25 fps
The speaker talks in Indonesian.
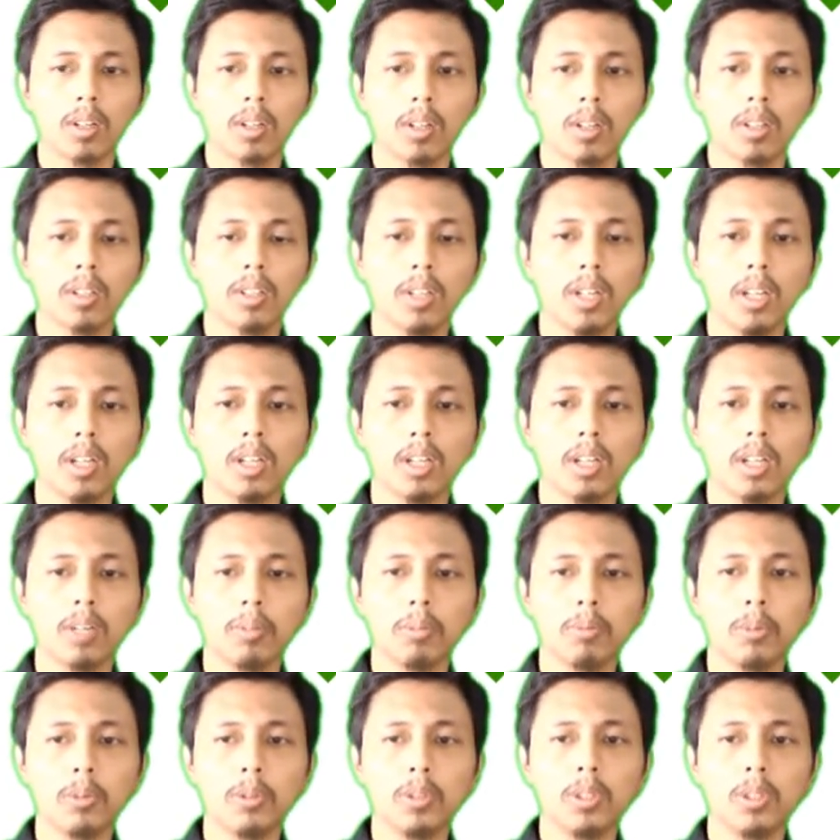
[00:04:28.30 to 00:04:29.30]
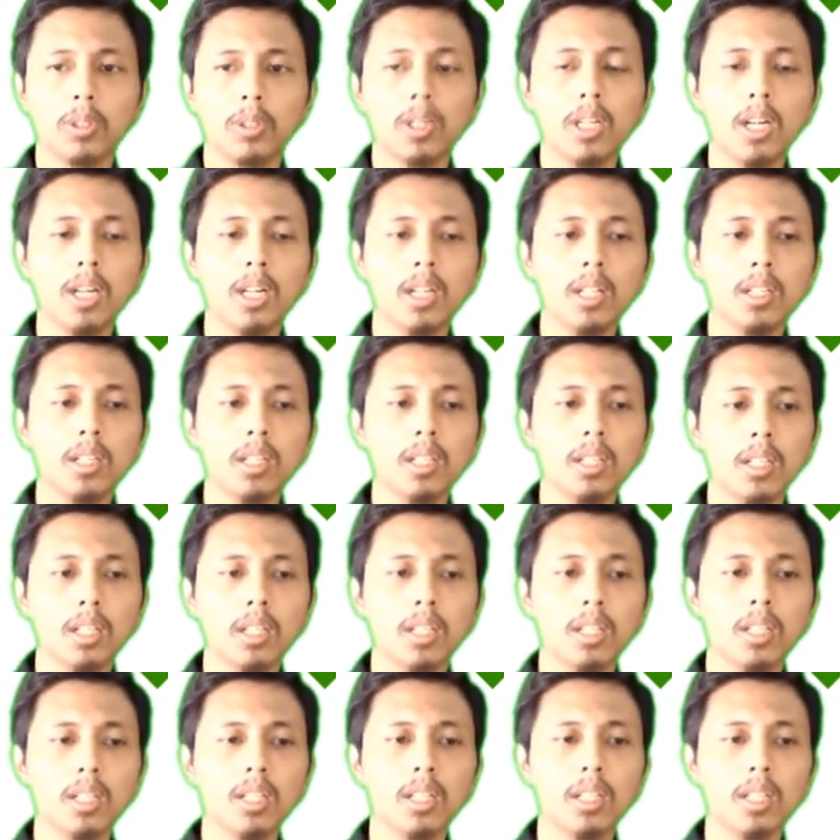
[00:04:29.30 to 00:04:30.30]
Oke, kemudian
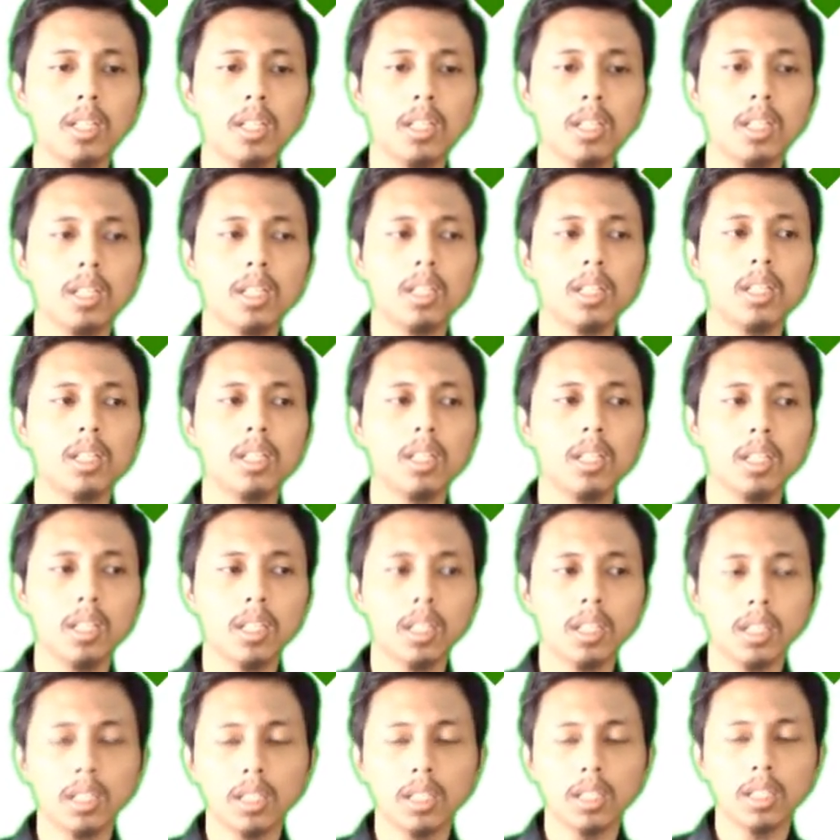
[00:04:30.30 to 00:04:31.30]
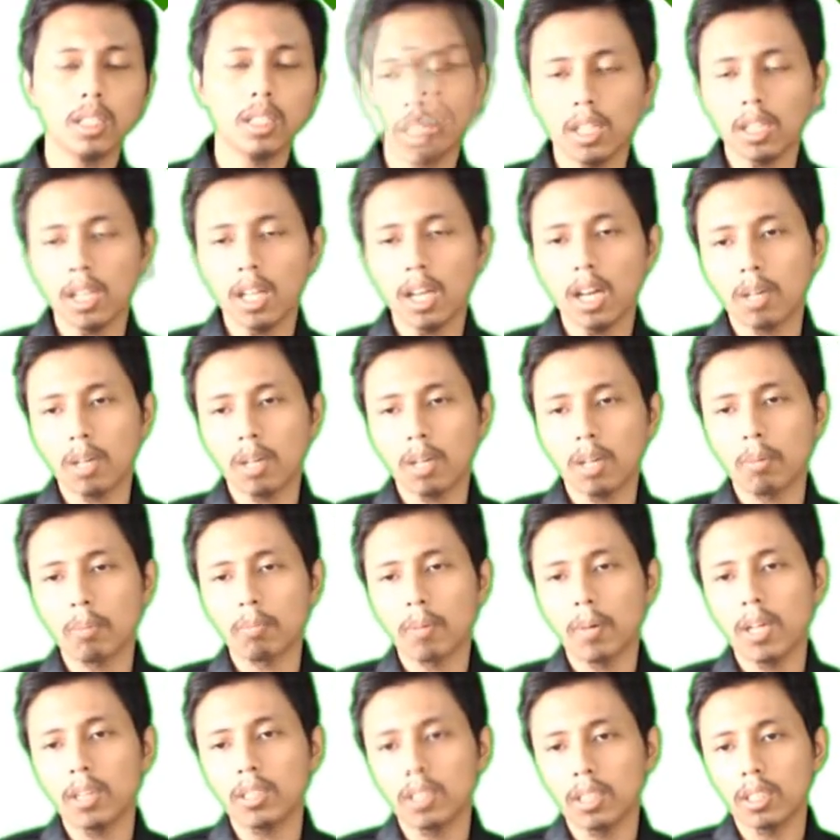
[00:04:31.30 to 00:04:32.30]
uh, kita akan
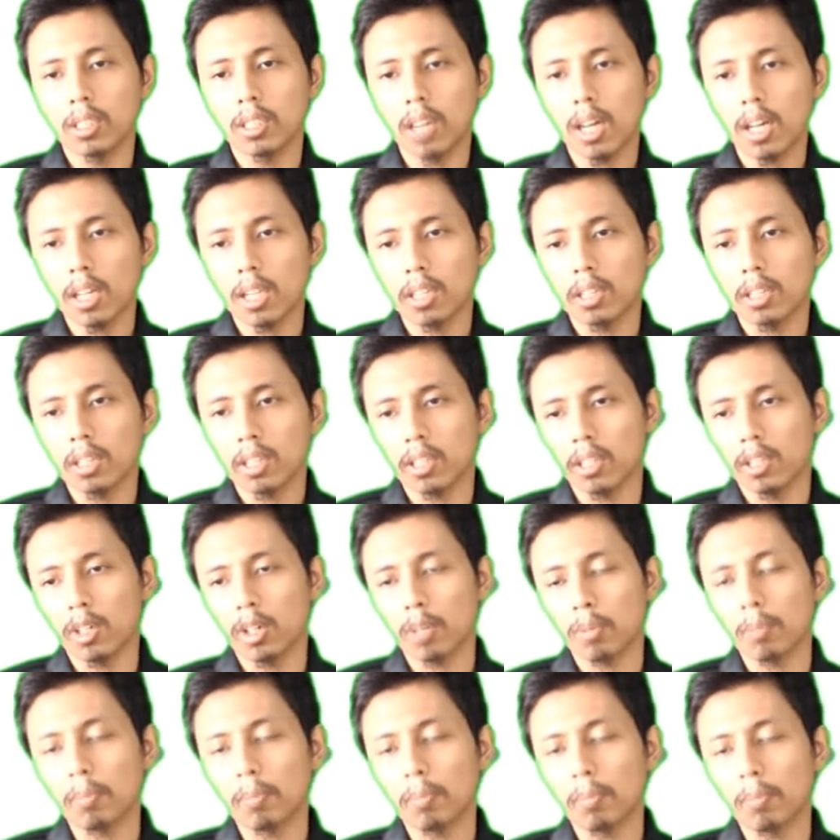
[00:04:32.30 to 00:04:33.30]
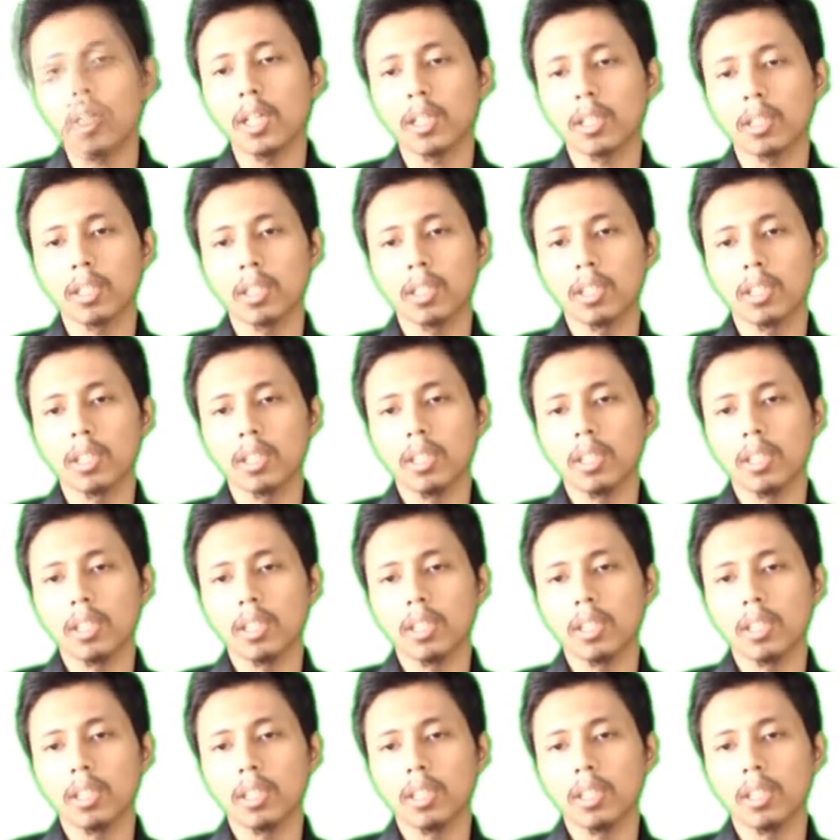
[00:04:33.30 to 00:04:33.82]
membahas tentang interior planet.